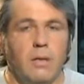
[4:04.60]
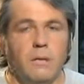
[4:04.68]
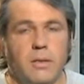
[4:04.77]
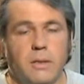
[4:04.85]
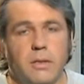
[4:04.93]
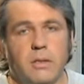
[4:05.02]
В
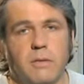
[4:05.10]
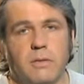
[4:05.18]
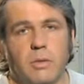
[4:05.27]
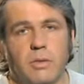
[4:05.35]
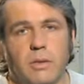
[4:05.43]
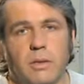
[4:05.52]
середине
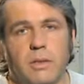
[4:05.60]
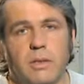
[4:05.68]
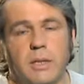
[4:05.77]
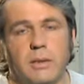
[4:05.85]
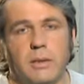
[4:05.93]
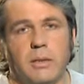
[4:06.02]
90-х
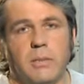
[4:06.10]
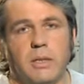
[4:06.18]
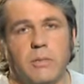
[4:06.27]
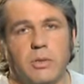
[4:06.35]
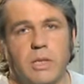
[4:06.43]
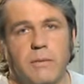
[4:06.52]
театр имени
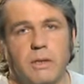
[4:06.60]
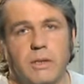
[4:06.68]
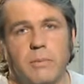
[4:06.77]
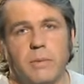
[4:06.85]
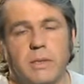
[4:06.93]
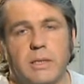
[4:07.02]

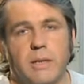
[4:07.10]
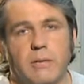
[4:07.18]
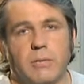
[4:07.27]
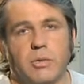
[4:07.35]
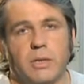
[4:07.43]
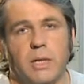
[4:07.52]
Моссовета
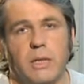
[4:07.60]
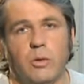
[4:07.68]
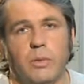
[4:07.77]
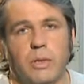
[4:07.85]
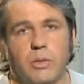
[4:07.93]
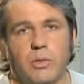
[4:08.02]
представил музыкальную
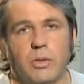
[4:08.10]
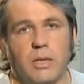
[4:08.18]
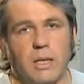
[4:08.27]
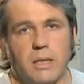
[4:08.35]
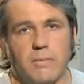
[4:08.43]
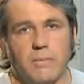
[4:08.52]
пьесу
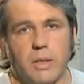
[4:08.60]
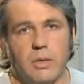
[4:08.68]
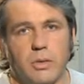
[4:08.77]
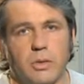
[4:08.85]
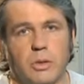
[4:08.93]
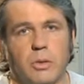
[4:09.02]
«Игра»,
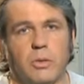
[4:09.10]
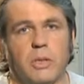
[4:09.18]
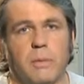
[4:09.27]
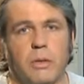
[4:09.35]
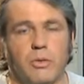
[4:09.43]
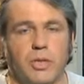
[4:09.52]
созданную
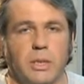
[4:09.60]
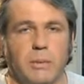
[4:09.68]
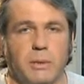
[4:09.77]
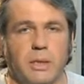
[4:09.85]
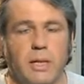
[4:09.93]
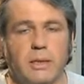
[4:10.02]
доморощенными
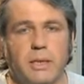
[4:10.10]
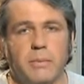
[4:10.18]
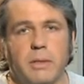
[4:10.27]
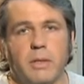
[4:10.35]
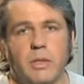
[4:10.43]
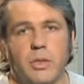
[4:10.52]
плагиаторами
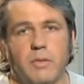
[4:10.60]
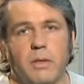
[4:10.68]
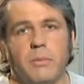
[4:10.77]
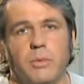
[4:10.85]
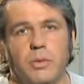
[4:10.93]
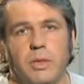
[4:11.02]
на
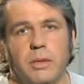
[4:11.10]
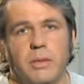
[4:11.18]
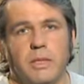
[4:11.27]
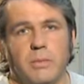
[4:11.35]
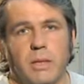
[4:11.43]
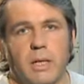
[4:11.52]
основе мюзикла
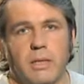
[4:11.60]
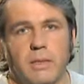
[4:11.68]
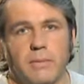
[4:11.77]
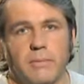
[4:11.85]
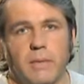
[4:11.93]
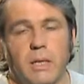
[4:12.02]
Тима Райса.
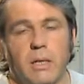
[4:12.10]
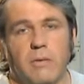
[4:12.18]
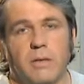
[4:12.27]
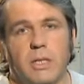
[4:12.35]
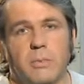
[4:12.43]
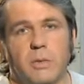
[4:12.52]
В
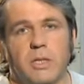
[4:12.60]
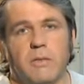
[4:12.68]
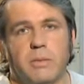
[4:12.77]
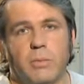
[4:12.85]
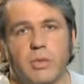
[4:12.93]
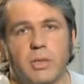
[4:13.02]
ней
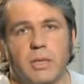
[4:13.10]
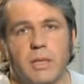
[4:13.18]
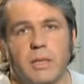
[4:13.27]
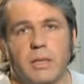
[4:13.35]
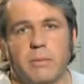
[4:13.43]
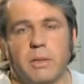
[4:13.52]
использовалась музыка
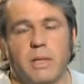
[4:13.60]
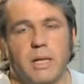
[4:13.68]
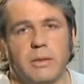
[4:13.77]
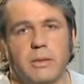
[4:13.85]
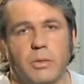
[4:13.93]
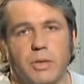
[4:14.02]
Леннона,
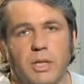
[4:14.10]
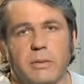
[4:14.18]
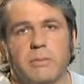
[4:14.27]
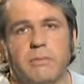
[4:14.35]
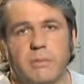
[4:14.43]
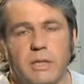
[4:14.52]
Маккартни, других
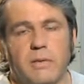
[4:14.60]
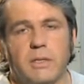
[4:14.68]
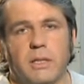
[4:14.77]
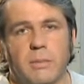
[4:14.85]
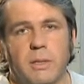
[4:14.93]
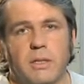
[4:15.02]

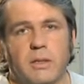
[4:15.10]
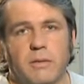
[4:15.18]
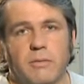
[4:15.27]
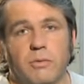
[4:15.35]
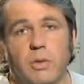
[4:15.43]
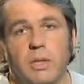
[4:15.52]
известных композиторов,
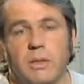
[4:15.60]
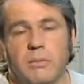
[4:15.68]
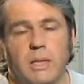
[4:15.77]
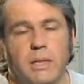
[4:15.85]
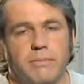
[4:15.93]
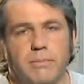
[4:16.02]
но это
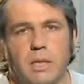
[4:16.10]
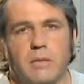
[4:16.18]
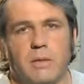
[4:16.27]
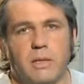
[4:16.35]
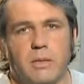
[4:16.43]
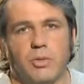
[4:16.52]
была, как
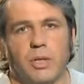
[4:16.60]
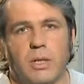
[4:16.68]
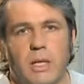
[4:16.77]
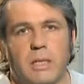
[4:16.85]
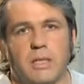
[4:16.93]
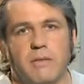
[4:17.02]
говорится, уже
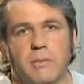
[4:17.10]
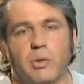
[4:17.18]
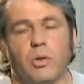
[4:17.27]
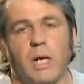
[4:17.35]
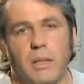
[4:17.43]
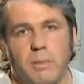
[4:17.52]
совсем
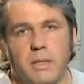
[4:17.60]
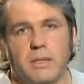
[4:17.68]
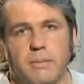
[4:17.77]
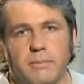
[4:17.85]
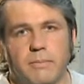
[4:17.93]
другая песня.